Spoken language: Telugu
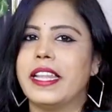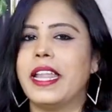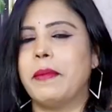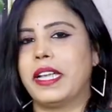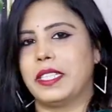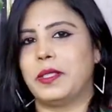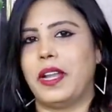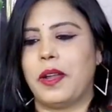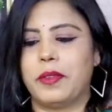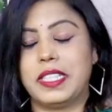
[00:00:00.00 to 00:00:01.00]
నేను మీకు
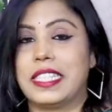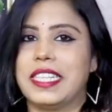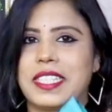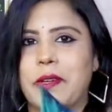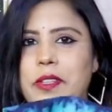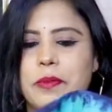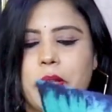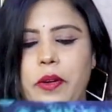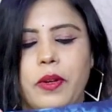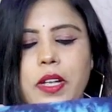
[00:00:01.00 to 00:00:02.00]
ఇస్తున్నాను చెక్ చేసుకోవచ్చు
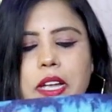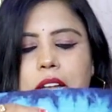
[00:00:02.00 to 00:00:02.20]
మీరు